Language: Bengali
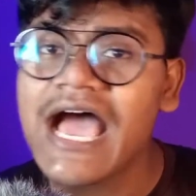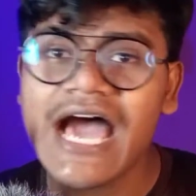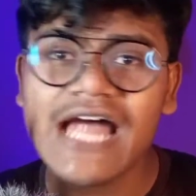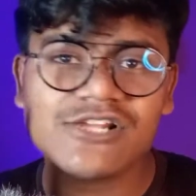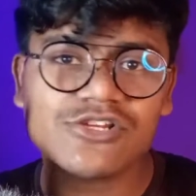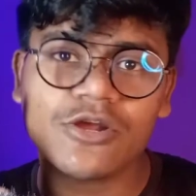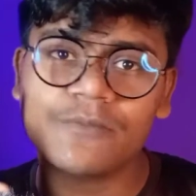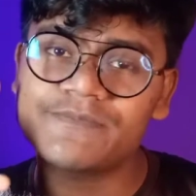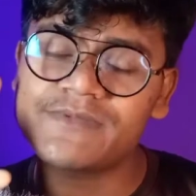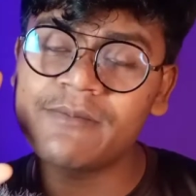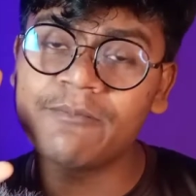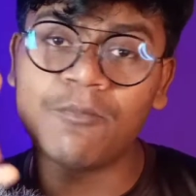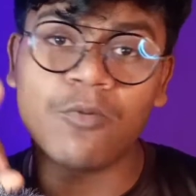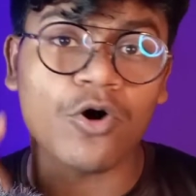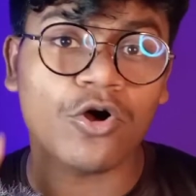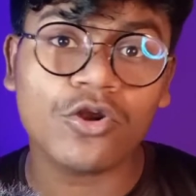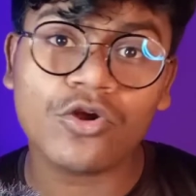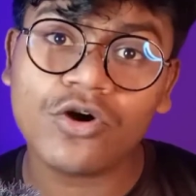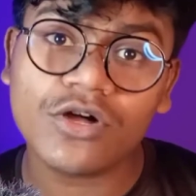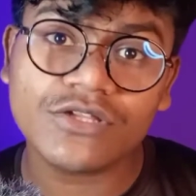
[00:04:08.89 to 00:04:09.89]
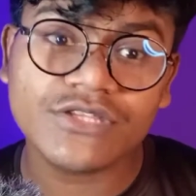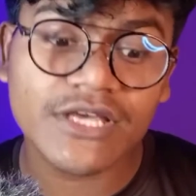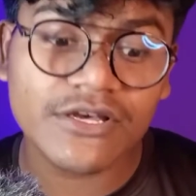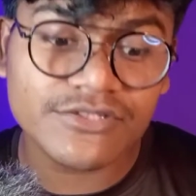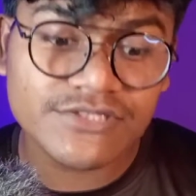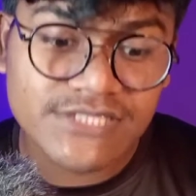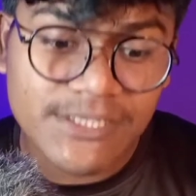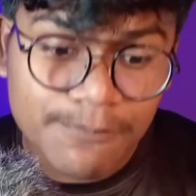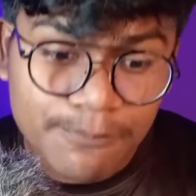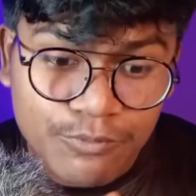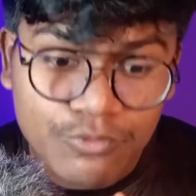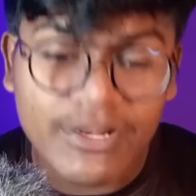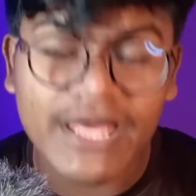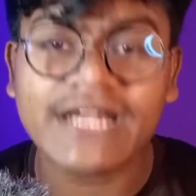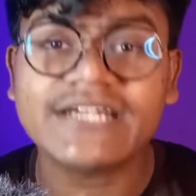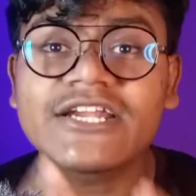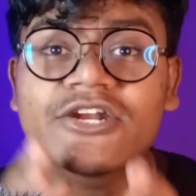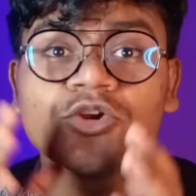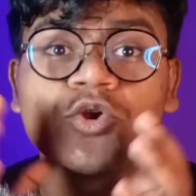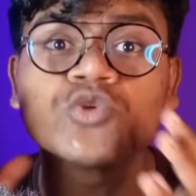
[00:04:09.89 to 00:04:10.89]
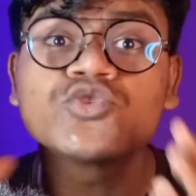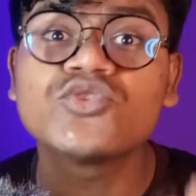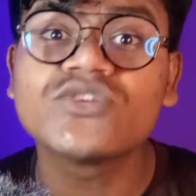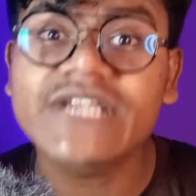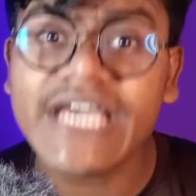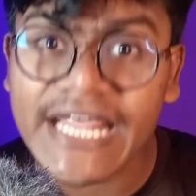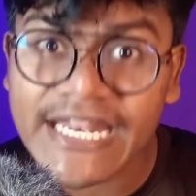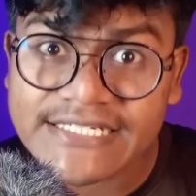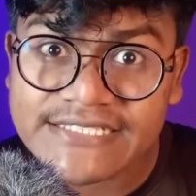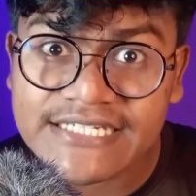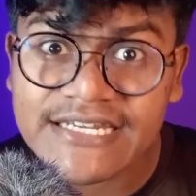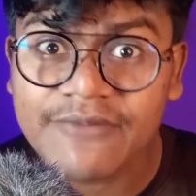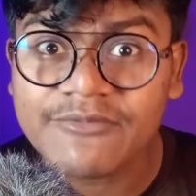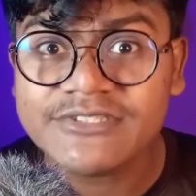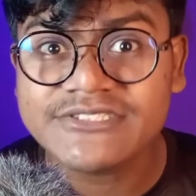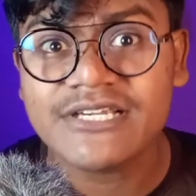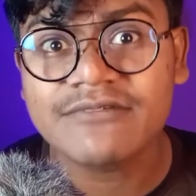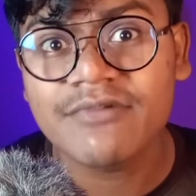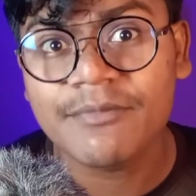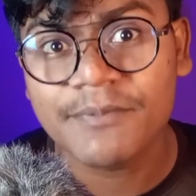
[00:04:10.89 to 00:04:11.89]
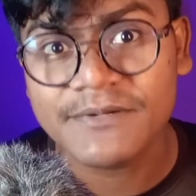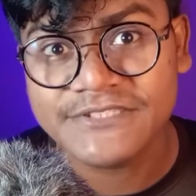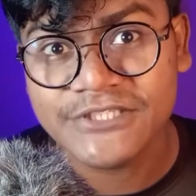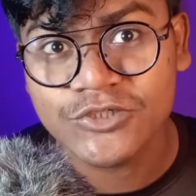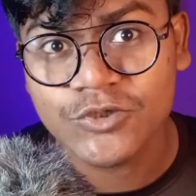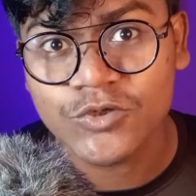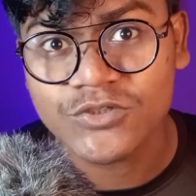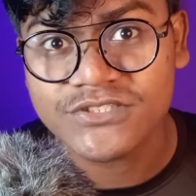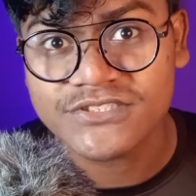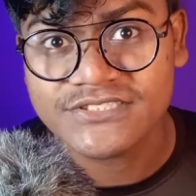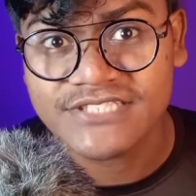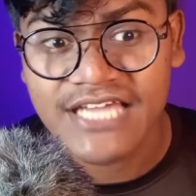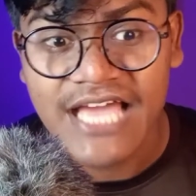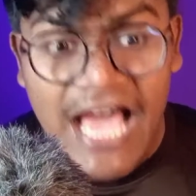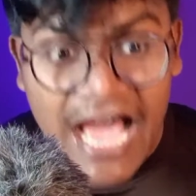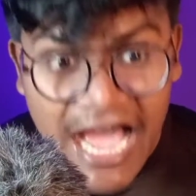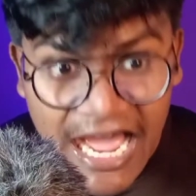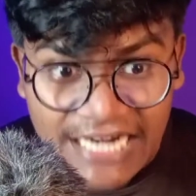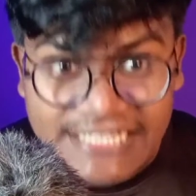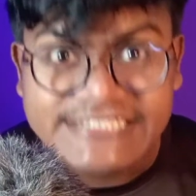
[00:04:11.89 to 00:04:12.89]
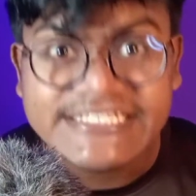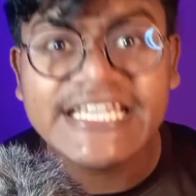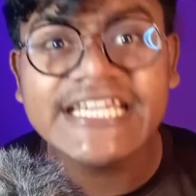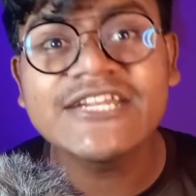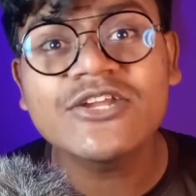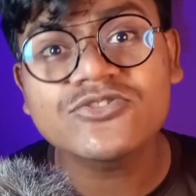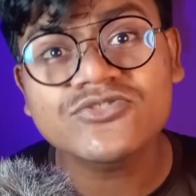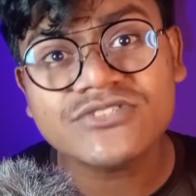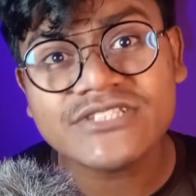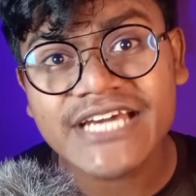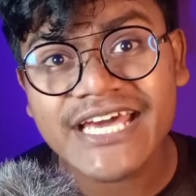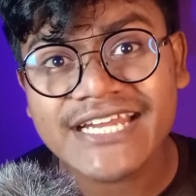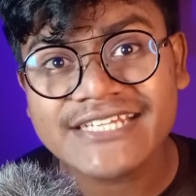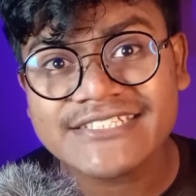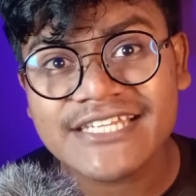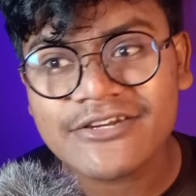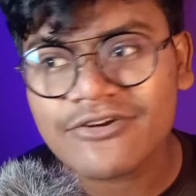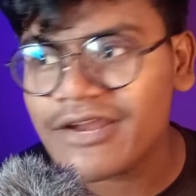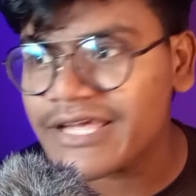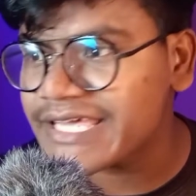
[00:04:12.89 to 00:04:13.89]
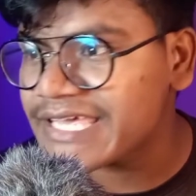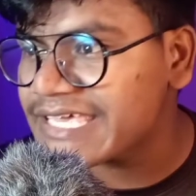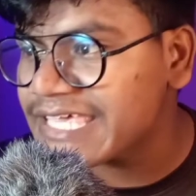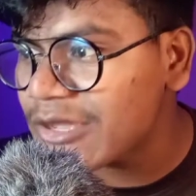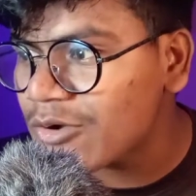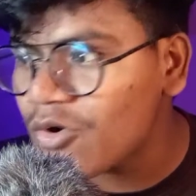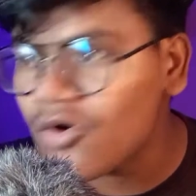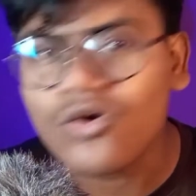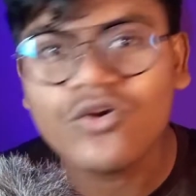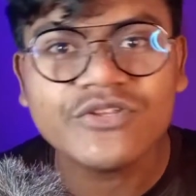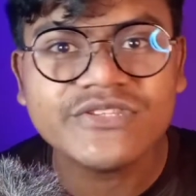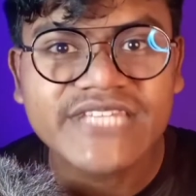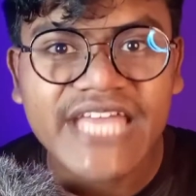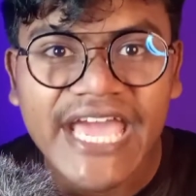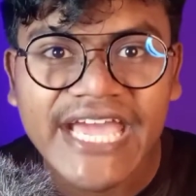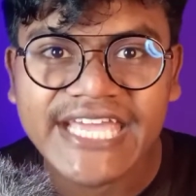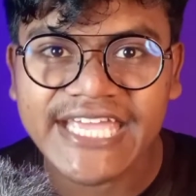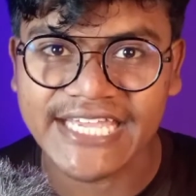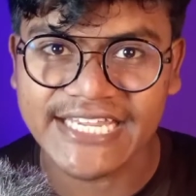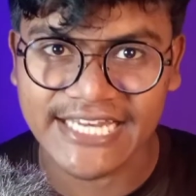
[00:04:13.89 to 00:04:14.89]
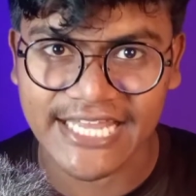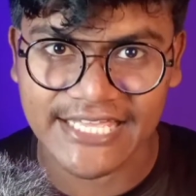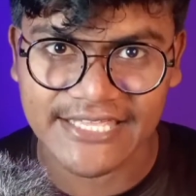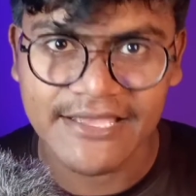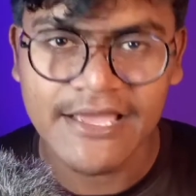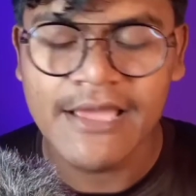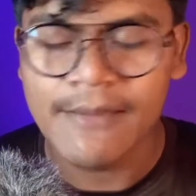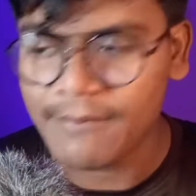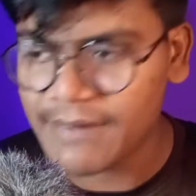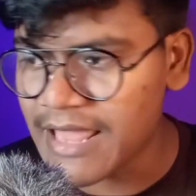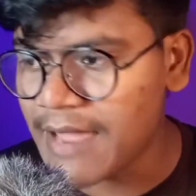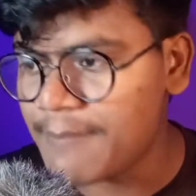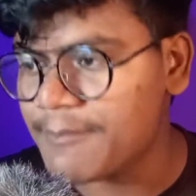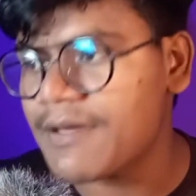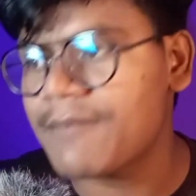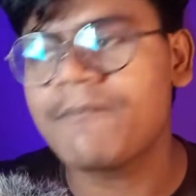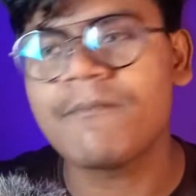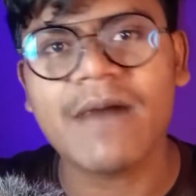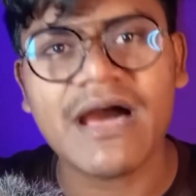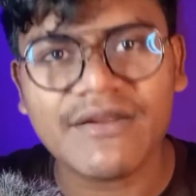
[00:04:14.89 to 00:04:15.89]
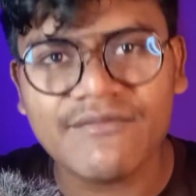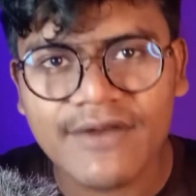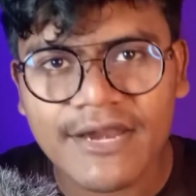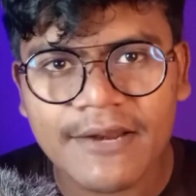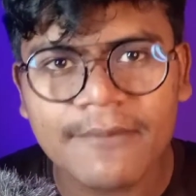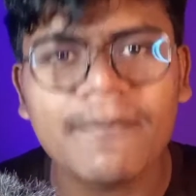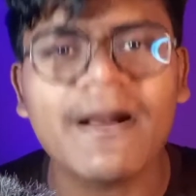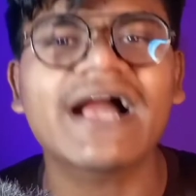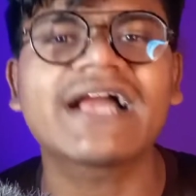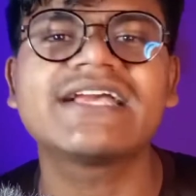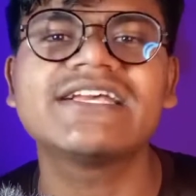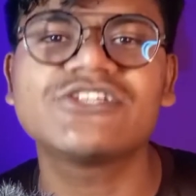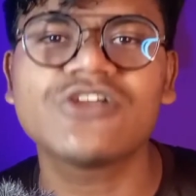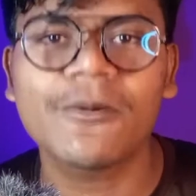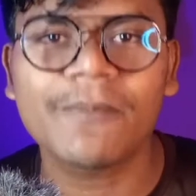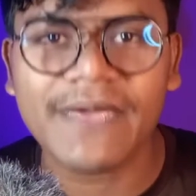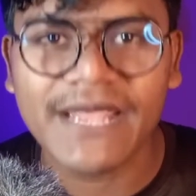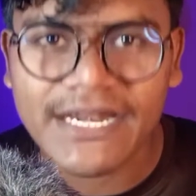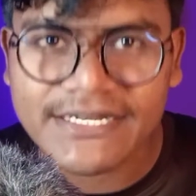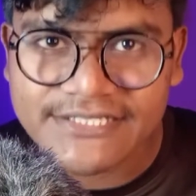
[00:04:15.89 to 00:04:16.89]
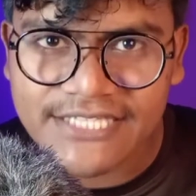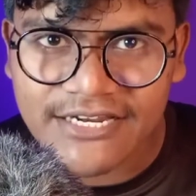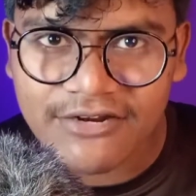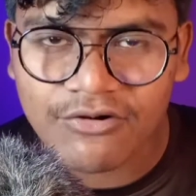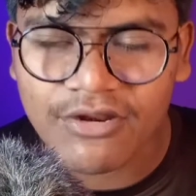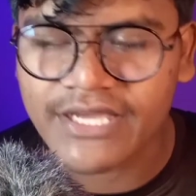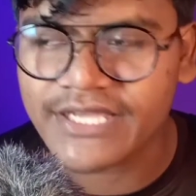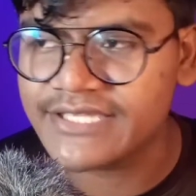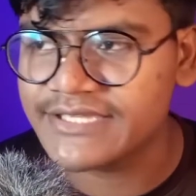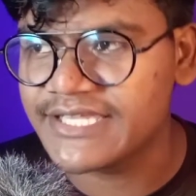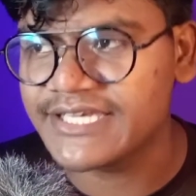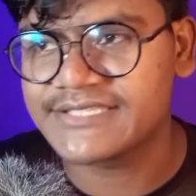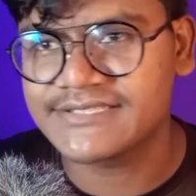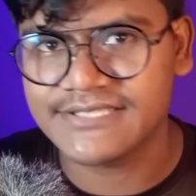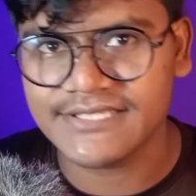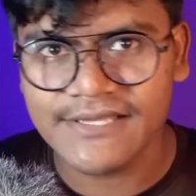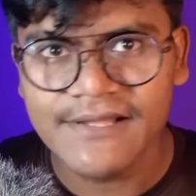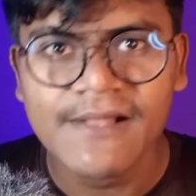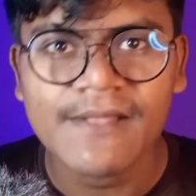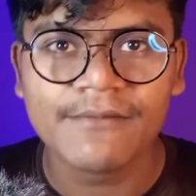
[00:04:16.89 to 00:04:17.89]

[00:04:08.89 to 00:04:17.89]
আর সবচেয়ে বড় কথা হচ্ছে পুরো একটা নতুন ক্যারেক্টার আমাদের সামনে প্রেজেন্ট করতেছে আর যেই নতুন ক্যারেক্টারগুলোকে কেউ কখনো দেখেই নাই মানে আমরা মার্বেলের বাকি সব ক্যারেক্টারগুলোকে দেখছি